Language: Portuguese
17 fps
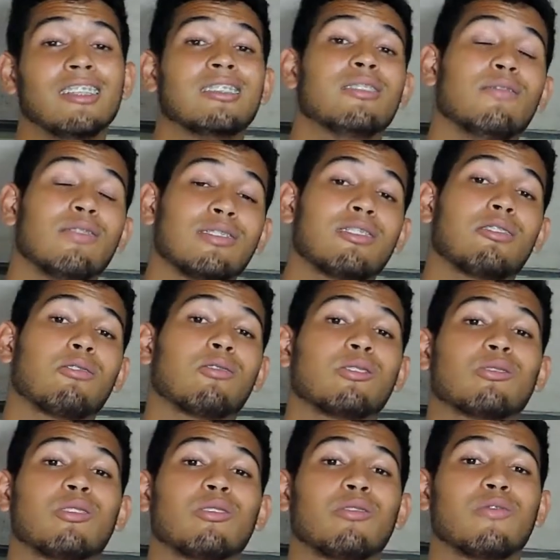Se você
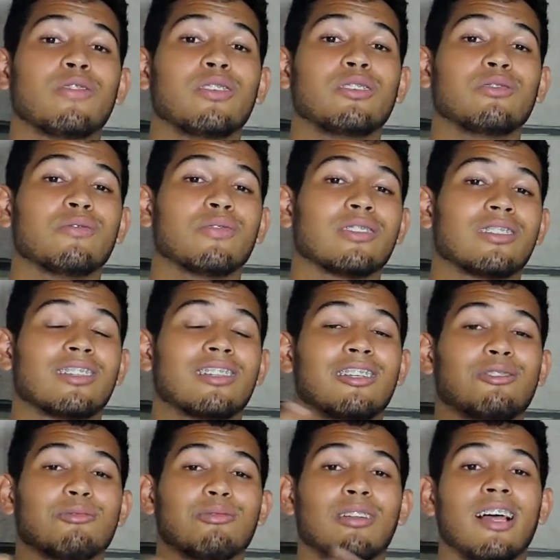gostou do vídeo, você
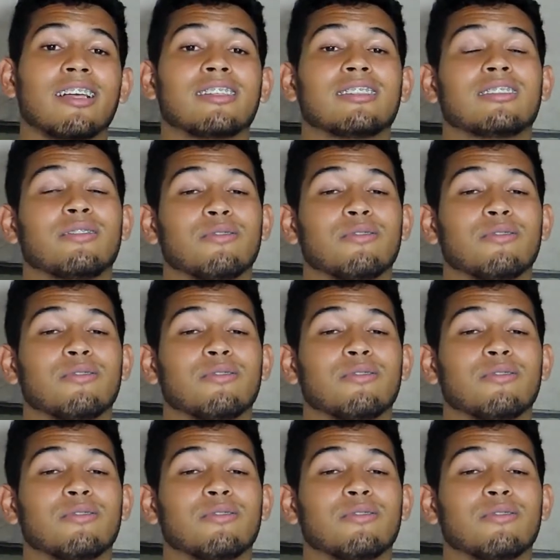deixa o like.